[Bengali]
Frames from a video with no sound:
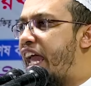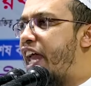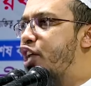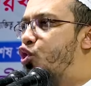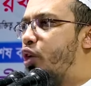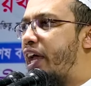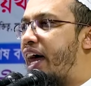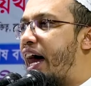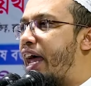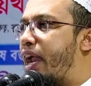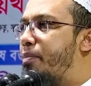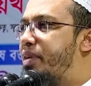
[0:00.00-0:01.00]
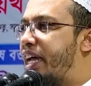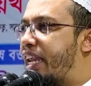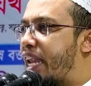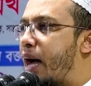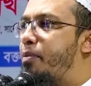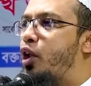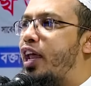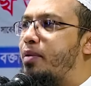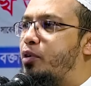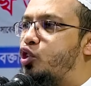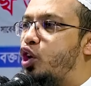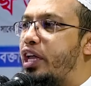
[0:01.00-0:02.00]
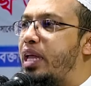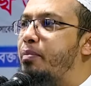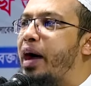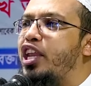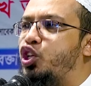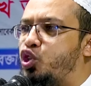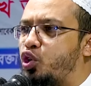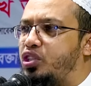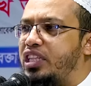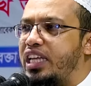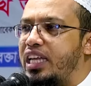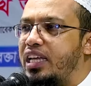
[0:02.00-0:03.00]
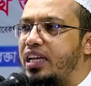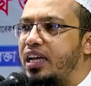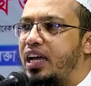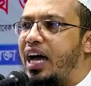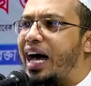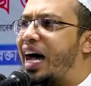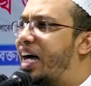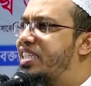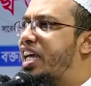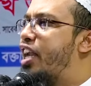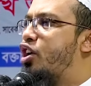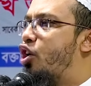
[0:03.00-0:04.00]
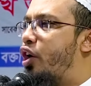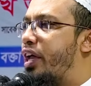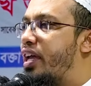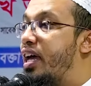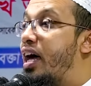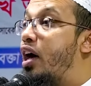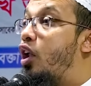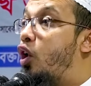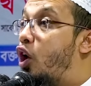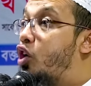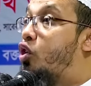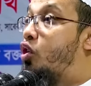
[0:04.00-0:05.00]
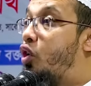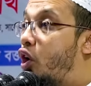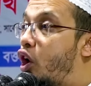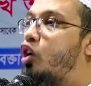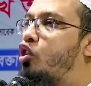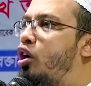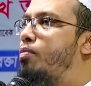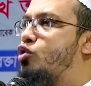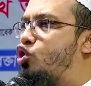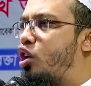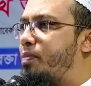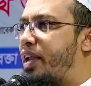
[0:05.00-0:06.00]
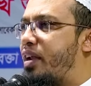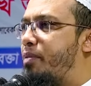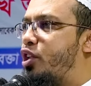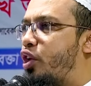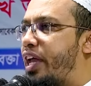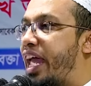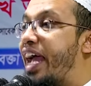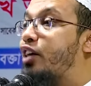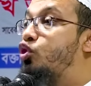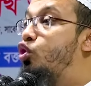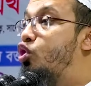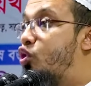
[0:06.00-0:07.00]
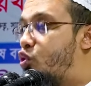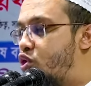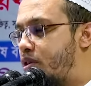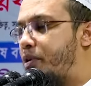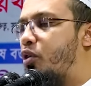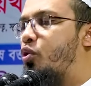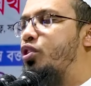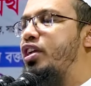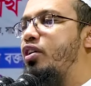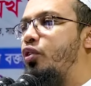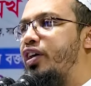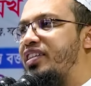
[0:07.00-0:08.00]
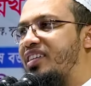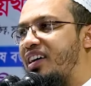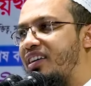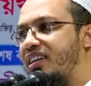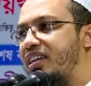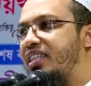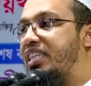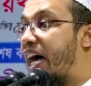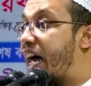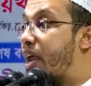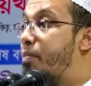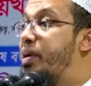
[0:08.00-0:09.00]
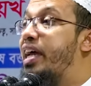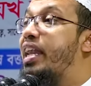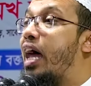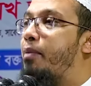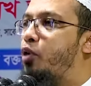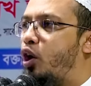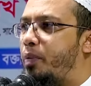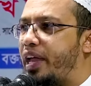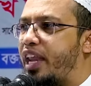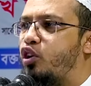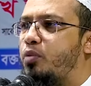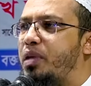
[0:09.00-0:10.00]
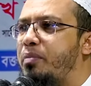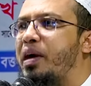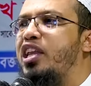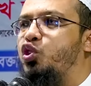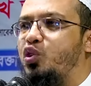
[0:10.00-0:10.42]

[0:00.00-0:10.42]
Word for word: এই যুগে হারামকে না বলার মতো ইমানি শক্তি হাজার নয় লক্ষ লক্ষ মুসলমানের ভিতরে এক দুজন খুঁজে পাওয়া কঠিন হয়ে যায় যে হারামকে না বলবে এরকম ইমানি